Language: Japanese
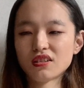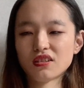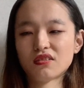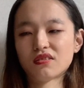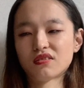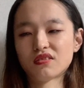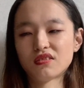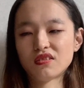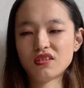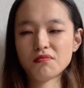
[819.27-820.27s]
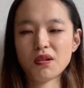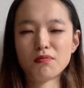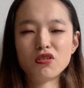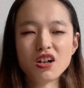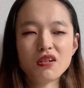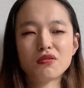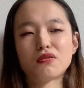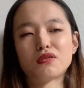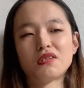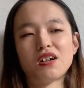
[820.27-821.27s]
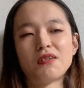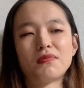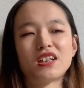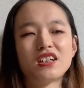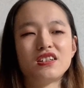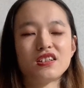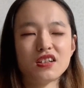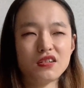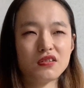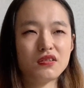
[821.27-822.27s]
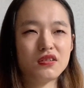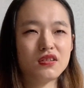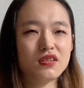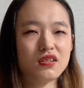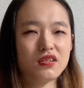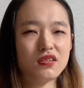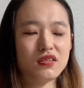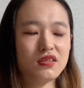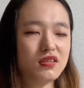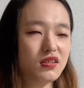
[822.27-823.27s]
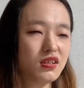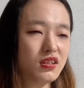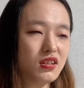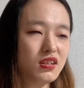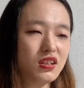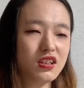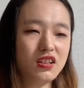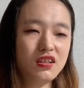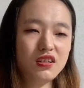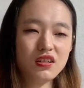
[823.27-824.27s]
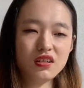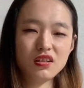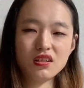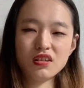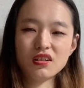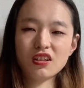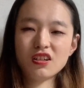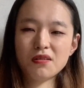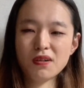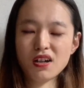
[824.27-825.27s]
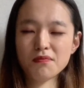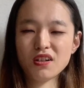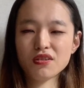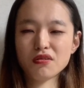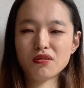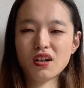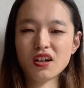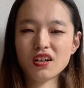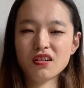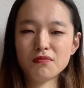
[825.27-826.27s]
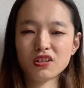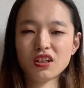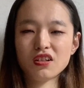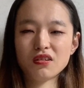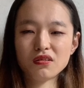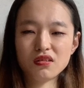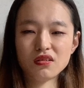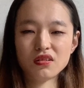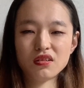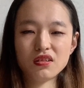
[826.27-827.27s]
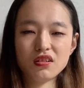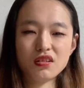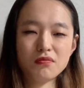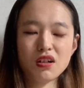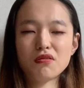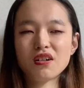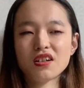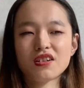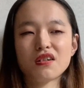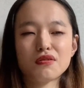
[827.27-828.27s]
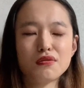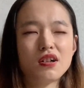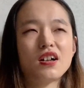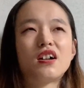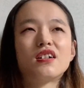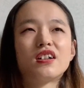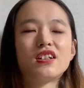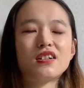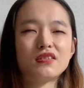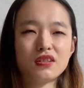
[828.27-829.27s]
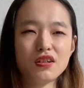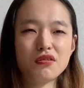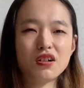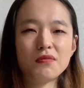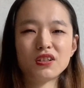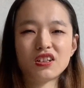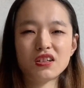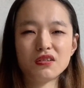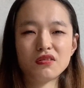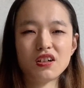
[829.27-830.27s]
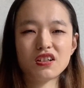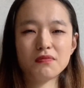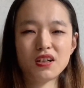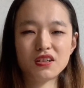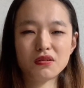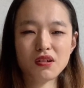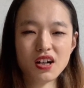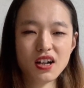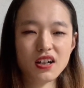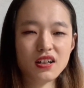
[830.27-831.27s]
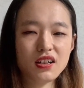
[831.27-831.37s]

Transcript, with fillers: その、まあ、盲学校ではあんまないんですけどそういうその何例えば、まあ、障害持った人の、まあ、これは視覚障害関係なくて障害持った人の集まりとか